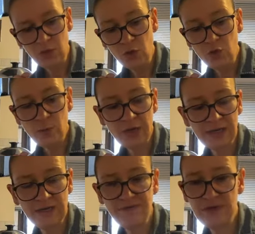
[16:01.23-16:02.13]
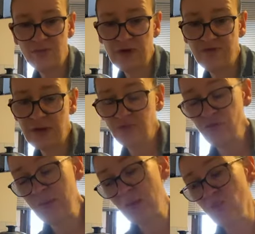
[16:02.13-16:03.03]
Le beurre clarifié, vous pouvez le faire
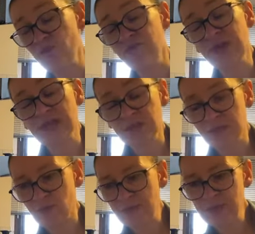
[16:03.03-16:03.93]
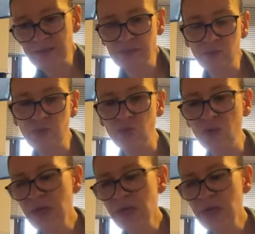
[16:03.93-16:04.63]
vous-même, vous pouvez l'acheter en magasin bio.